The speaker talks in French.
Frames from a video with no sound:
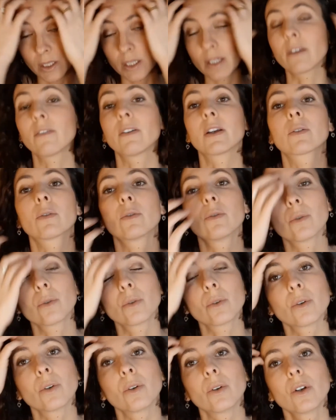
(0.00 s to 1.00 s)
née avec une,
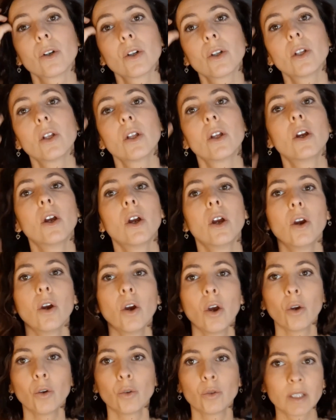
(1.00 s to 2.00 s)

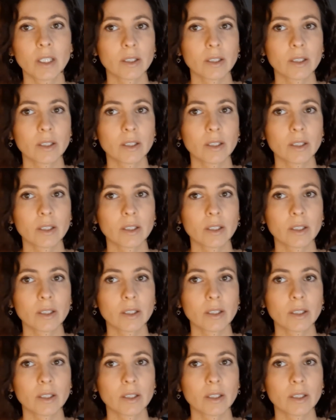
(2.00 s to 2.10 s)
une